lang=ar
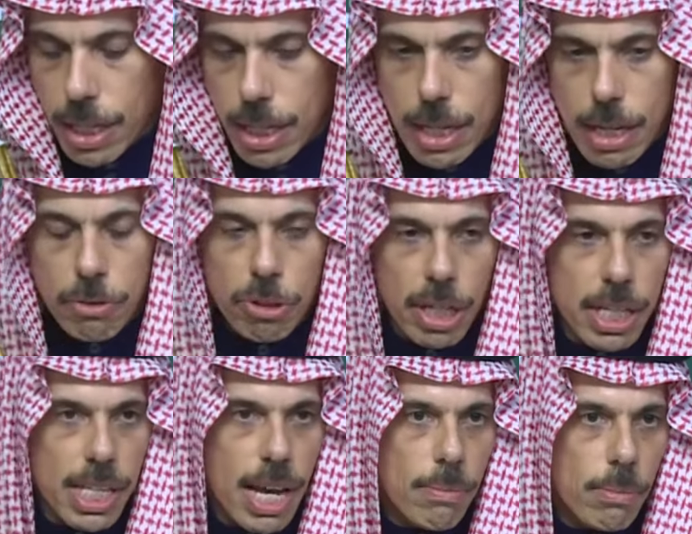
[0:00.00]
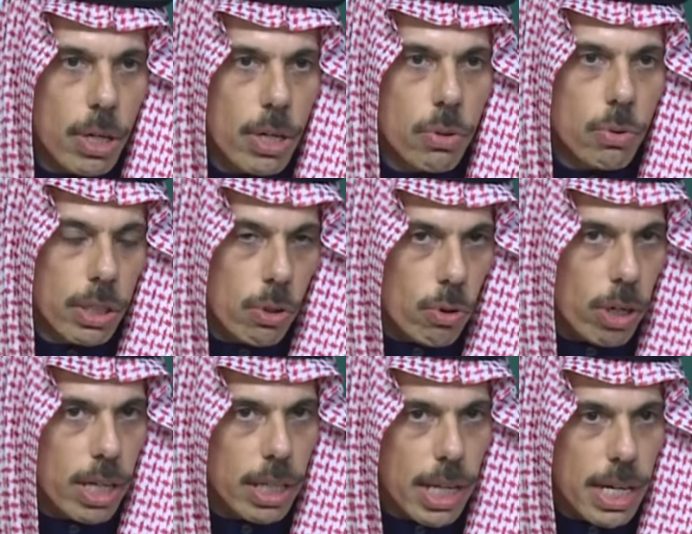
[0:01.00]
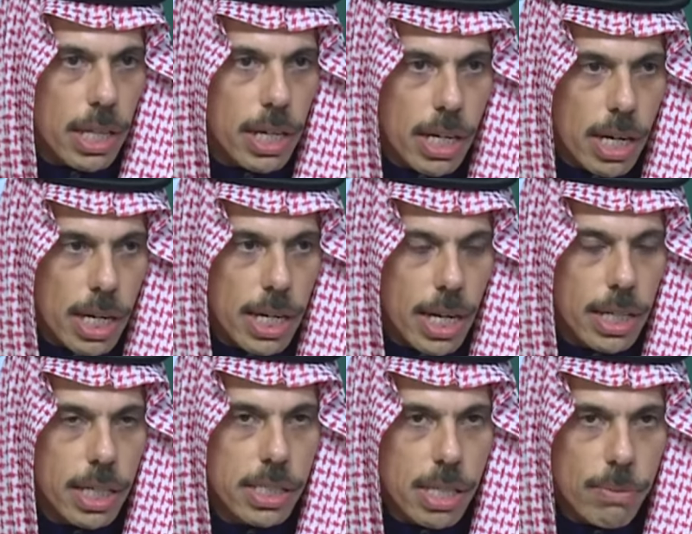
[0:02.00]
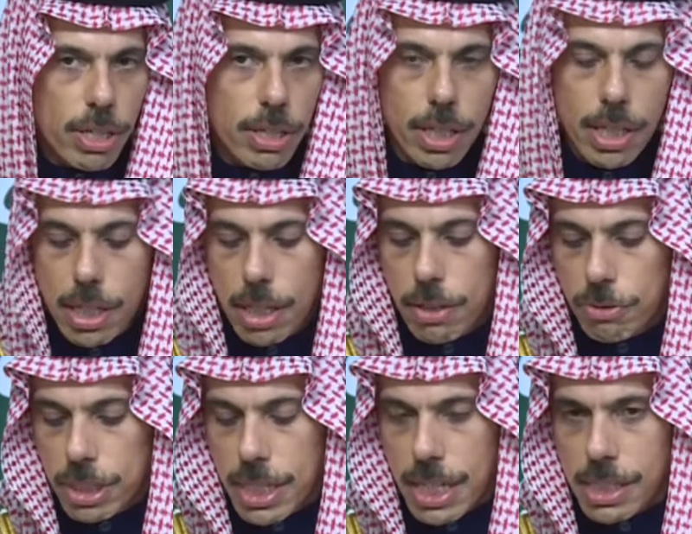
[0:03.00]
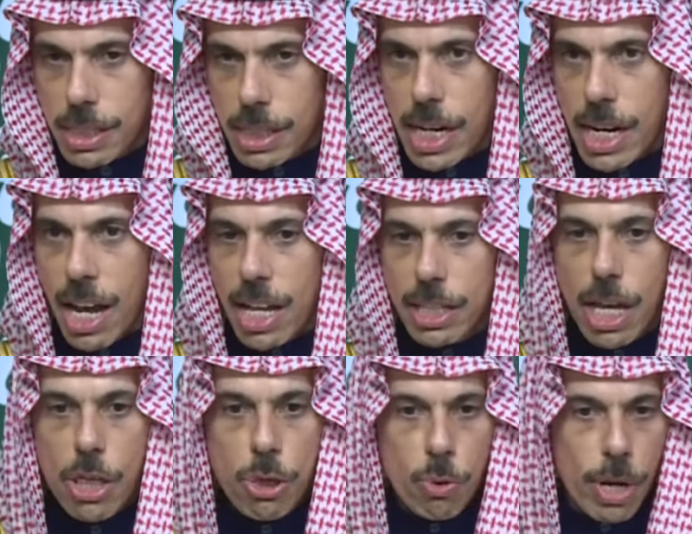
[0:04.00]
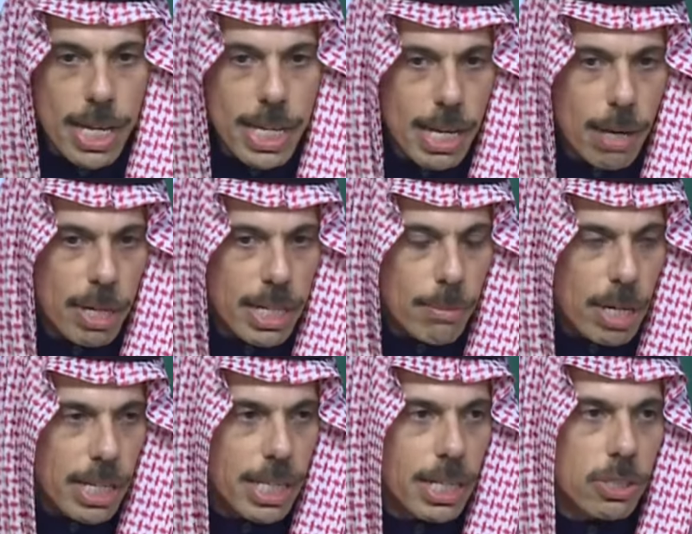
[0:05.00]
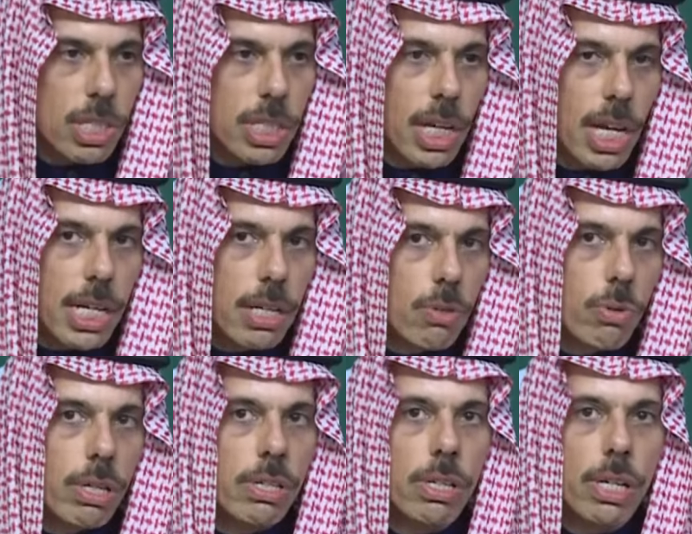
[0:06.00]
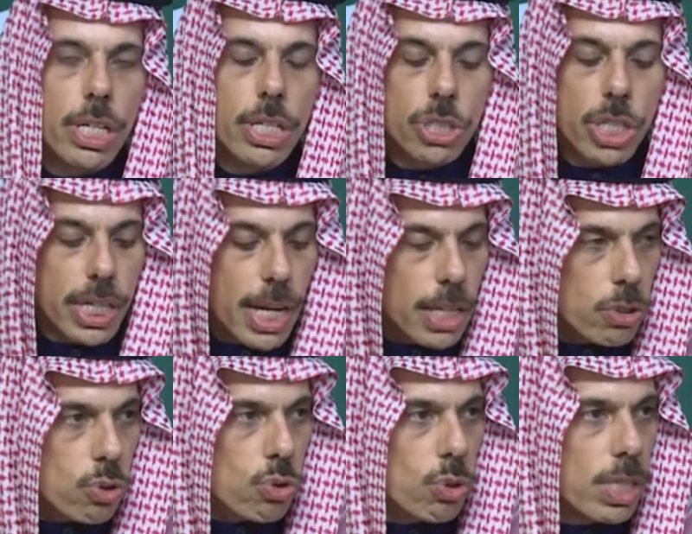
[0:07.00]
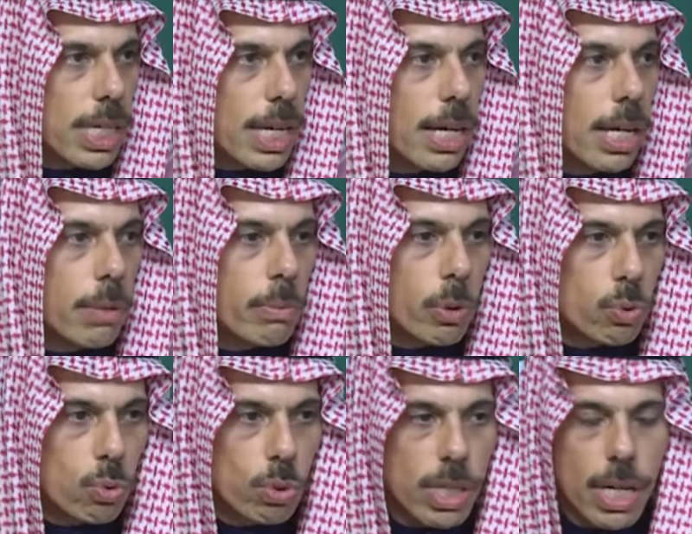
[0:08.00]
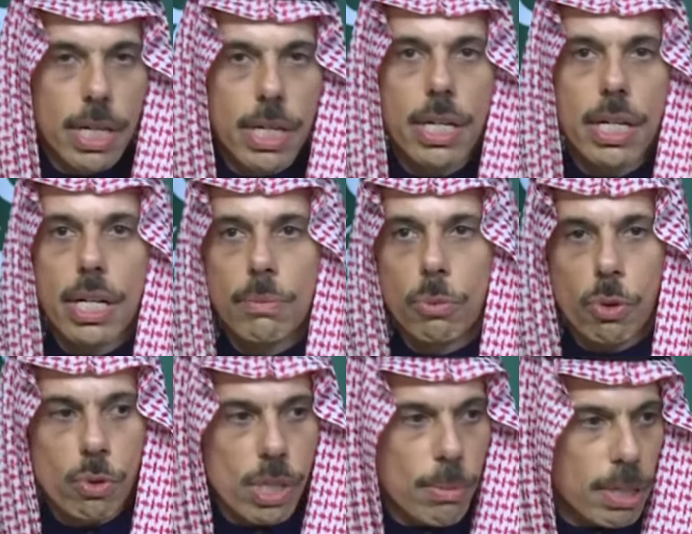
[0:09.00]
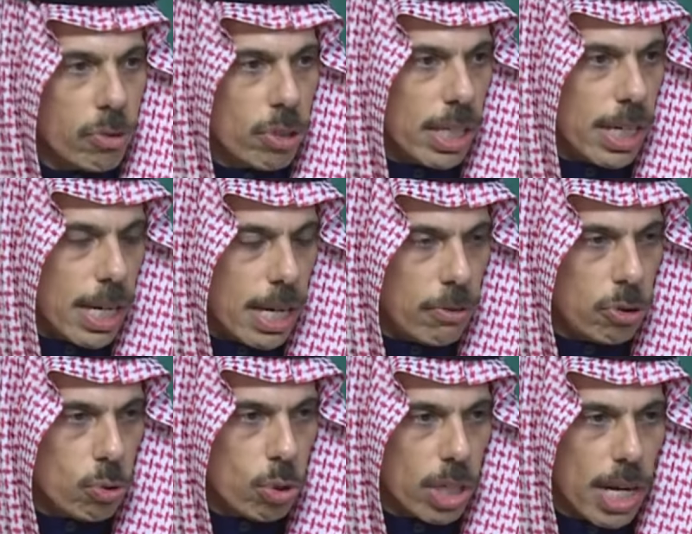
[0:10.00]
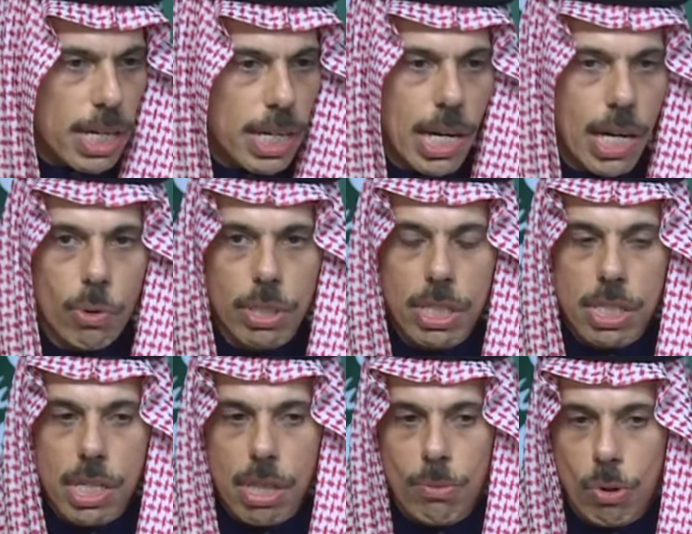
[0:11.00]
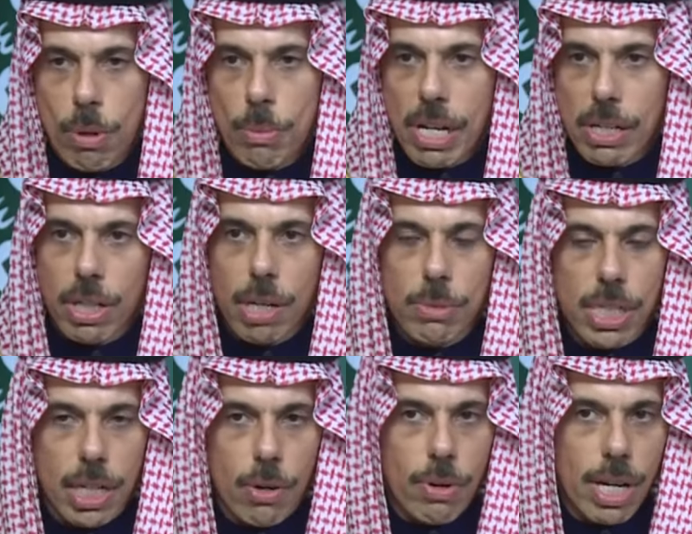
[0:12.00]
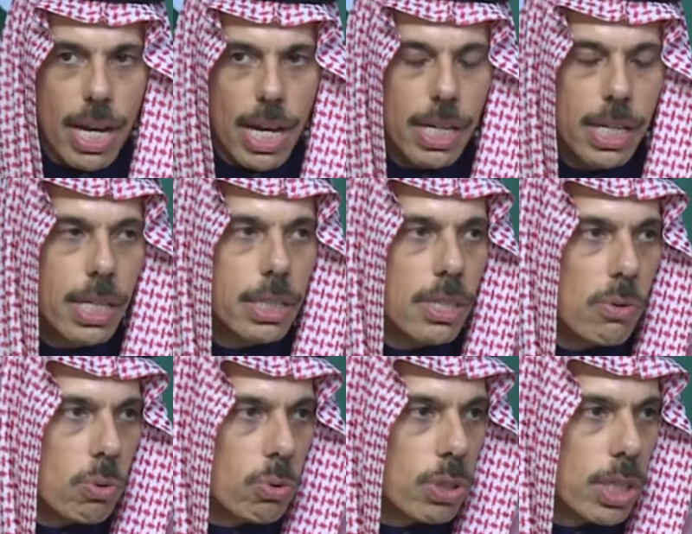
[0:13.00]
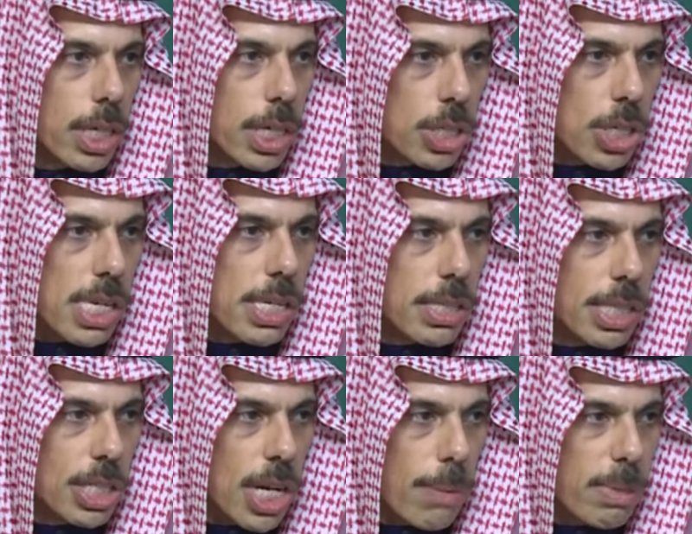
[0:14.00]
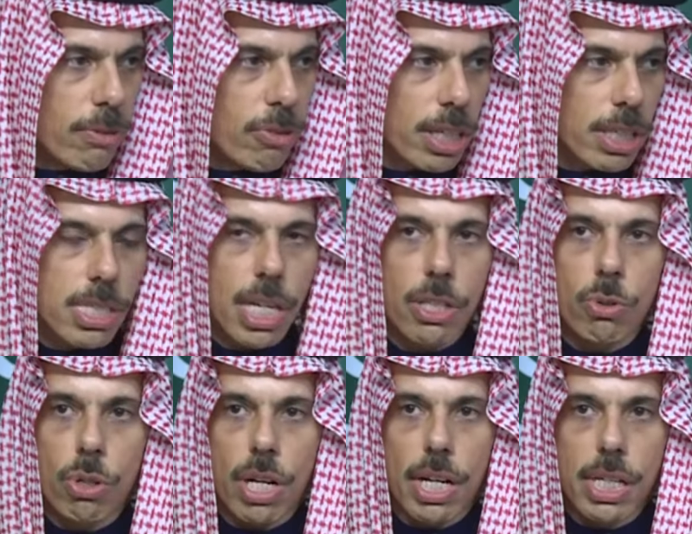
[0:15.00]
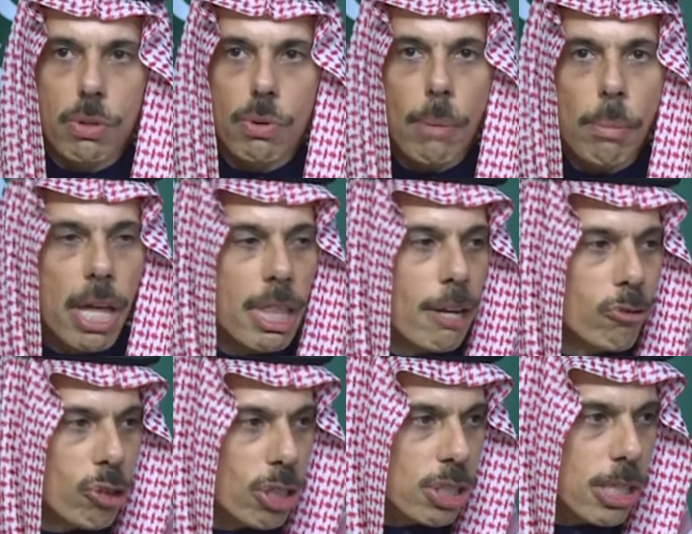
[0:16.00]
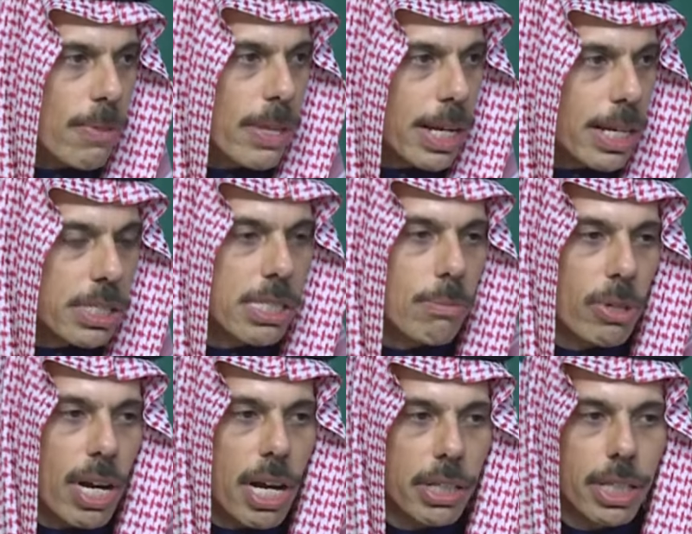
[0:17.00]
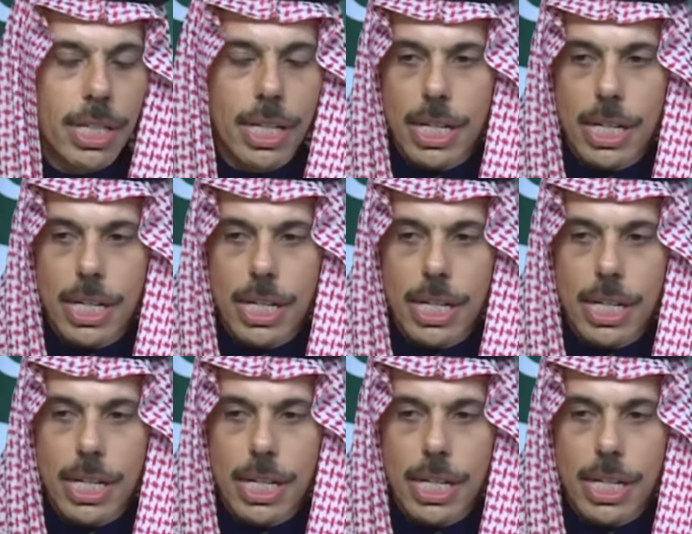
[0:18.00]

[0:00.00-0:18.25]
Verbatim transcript: آه، في الختام آه، أود أن أؤكد أيضا أن نحن نستمر في تعزيز العلاقات الثنائية بين بلدينا الصديقين والشركات السعودية موجودة آه، منذ زمن في, أوكرانيا وتستثمر مبالغ كبيرة ولها دور جيد إيجابي في الاقتصاد الأوكراني ونبحث عن فرص لاستمرار